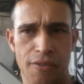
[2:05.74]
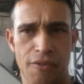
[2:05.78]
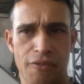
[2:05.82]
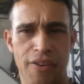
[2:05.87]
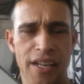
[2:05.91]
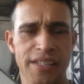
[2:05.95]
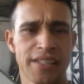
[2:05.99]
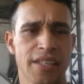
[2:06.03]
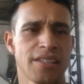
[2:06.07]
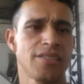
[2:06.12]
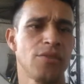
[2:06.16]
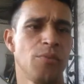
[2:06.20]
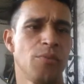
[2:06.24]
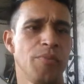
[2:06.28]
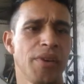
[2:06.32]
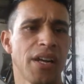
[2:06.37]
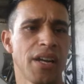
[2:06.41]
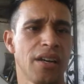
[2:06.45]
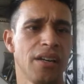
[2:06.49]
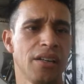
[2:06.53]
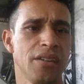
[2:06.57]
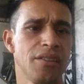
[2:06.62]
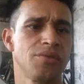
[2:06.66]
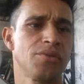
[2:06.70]
vá até seu
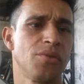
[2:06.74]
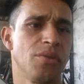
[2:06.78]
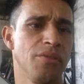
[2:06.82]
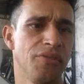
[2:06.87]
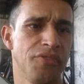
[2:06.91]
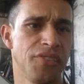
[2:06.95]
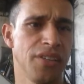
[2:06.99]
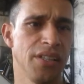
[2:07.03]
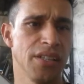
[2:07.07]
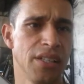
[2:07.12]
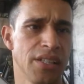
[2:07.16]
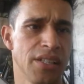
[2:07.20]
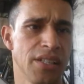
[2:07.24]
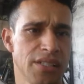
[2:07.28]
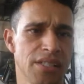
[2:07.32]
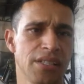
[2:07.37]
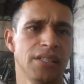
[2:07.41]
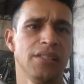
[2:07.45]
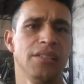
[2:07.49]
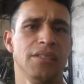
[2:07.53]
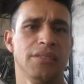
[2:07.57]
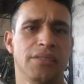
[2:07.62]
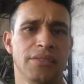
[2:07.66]
mecânico de confiança,